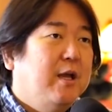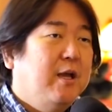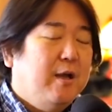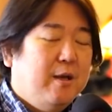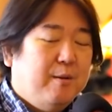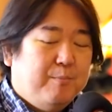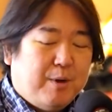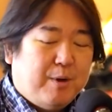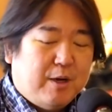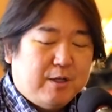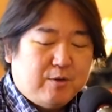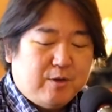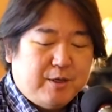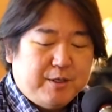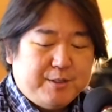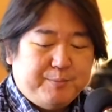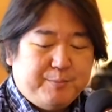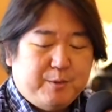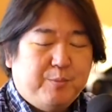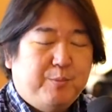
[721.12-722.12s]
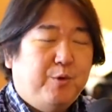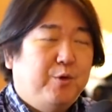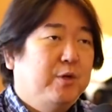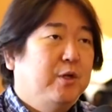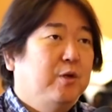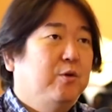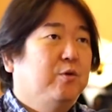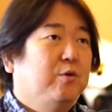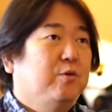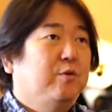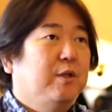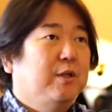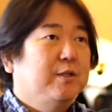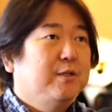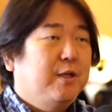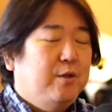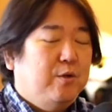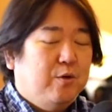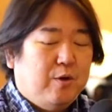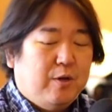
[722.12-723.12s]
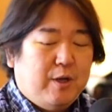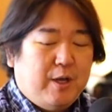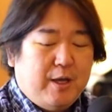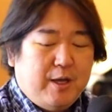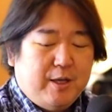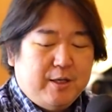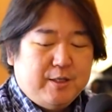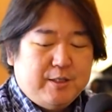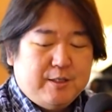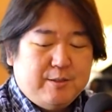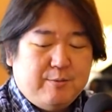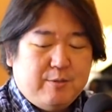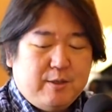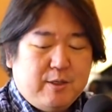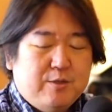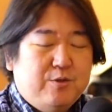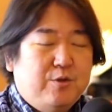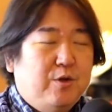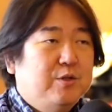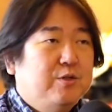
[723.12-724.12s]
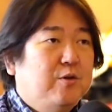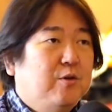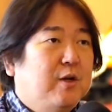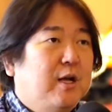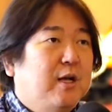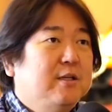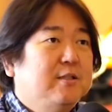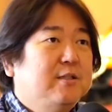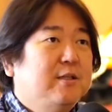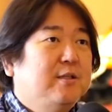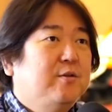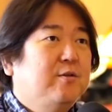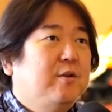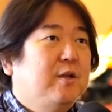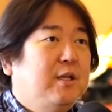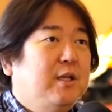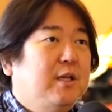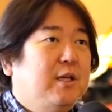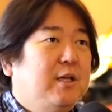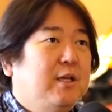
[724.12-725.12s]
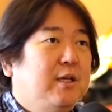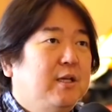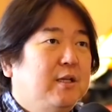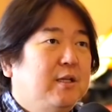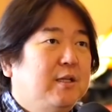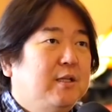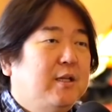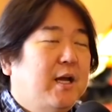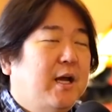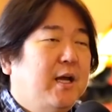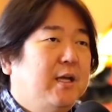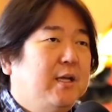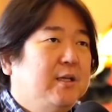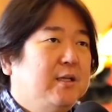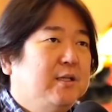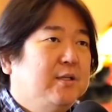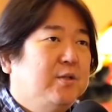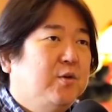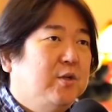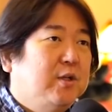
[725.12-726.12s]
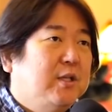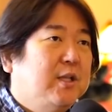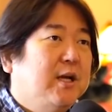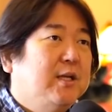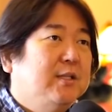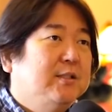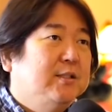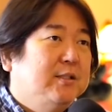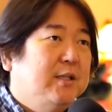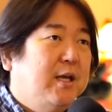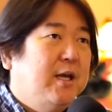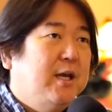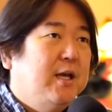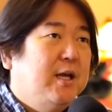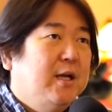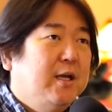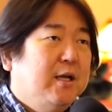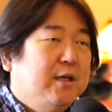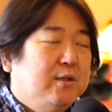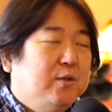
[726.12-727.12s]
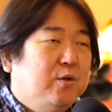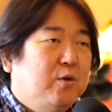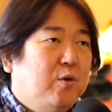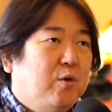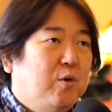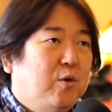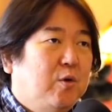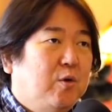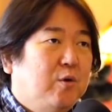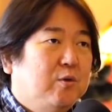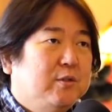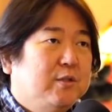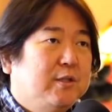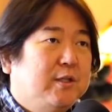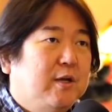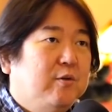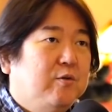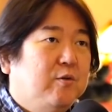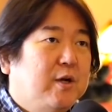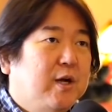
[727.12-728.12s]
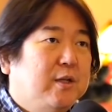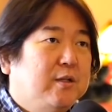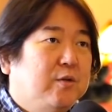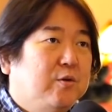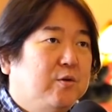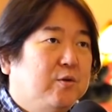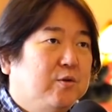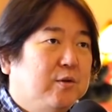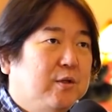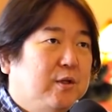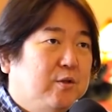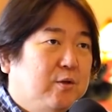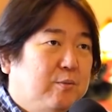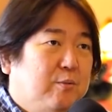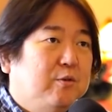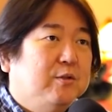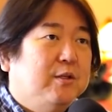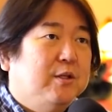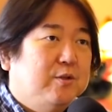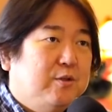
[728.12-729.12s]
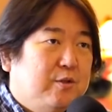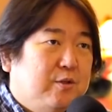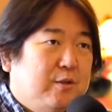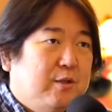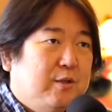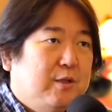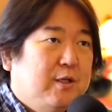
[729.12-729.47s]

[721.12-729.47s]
えー、パートナーシップでも起きることですけど、えー、自分がストレスを感じた時に対人に対してどう付き合うのかってことだと思うんです。